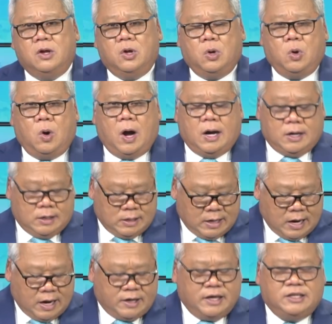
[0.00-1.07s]
hoặc
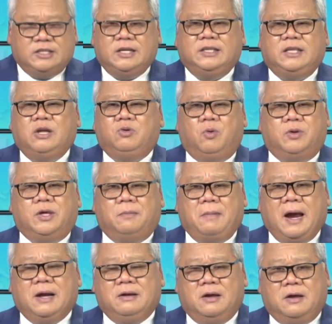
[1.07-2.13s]
là cái chi tiết của nhà
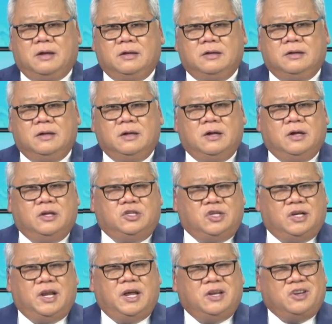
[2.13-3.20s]
băng nữa.
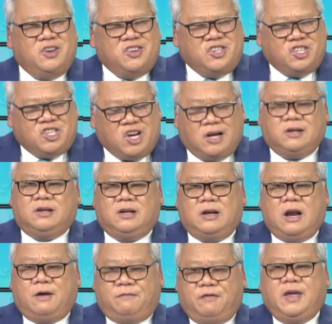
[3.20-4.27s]
Cho nên nó
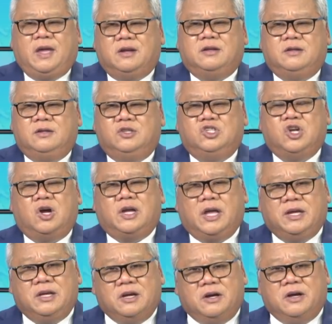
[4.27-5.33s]
rất là phiền cho
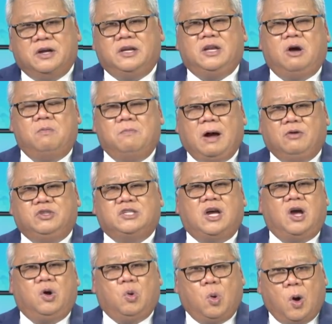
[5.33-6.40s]
cái người đồng bảo
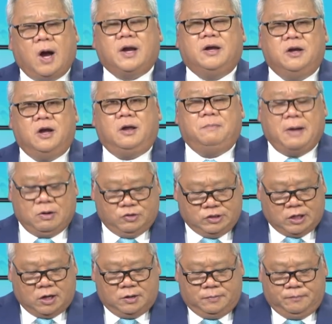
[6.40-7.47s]
trợ hoặc người bảo
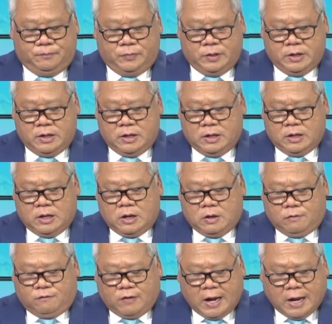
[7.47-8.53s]
trợ.
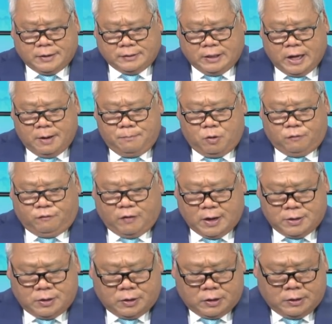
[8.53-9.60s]
Và thêm một
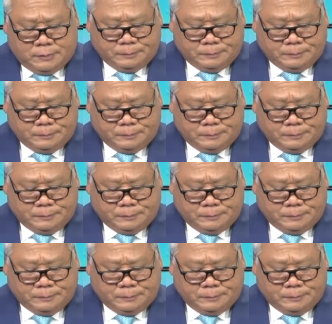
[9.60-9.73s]
phần nữa